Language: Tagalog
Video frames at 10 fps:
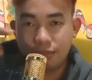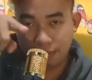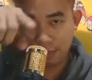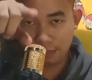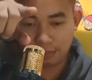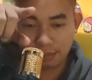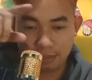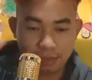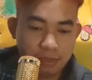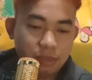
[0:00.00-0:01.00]
that
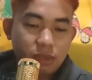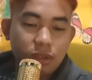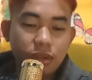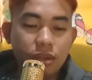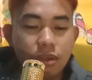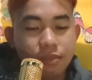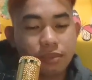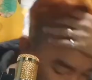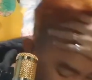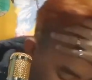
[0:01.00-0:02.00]
Pokemon?
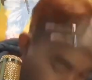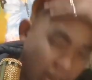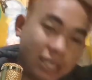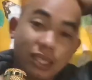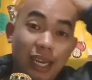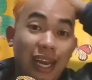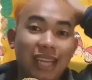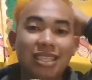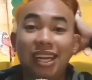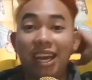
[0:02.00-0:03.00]
As ano, last three,
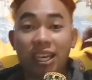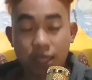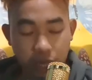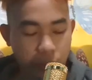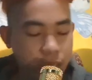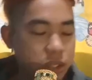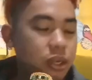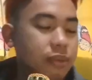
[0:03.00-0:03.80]
last three, last three question.